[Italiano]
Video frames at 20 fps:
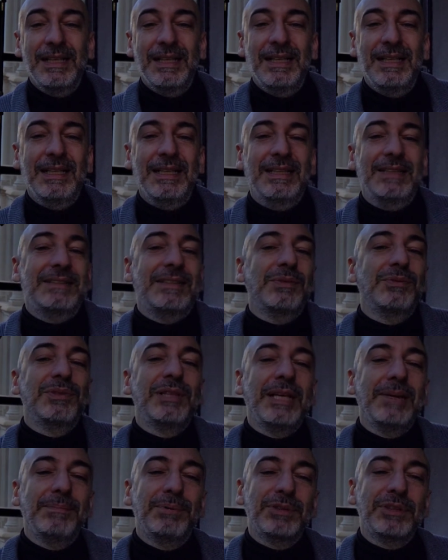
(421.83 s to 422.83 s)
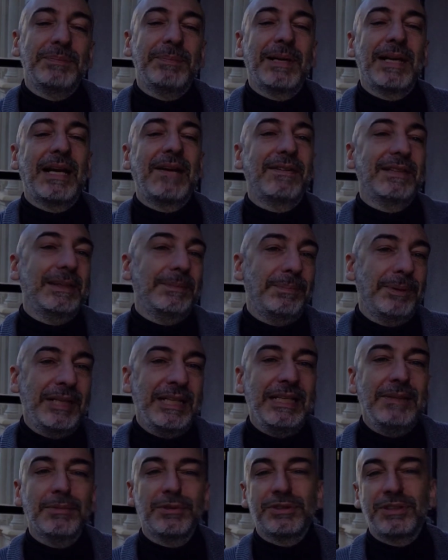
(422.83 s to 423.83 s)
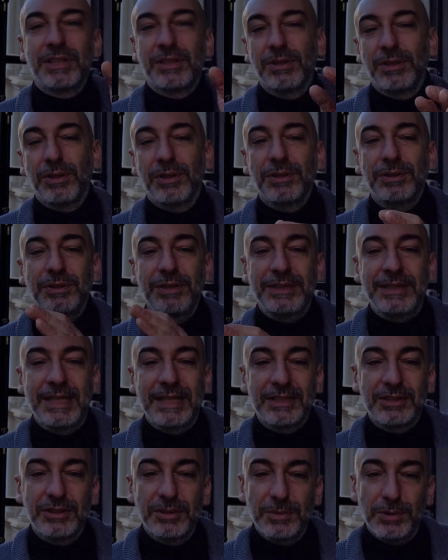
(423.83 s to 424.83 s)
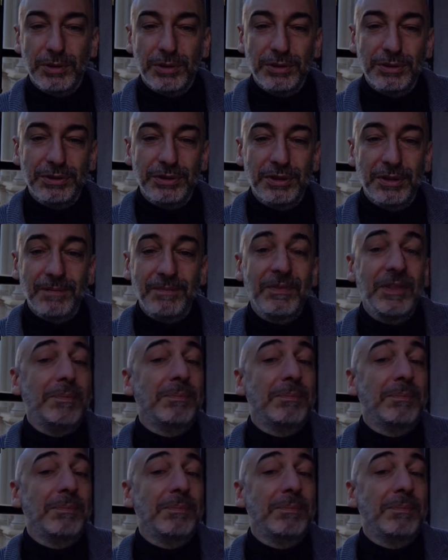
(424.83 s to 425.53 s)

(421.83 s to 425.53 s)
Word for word: eh, se un tempo si parlava di primo, secondo e terzo mondo,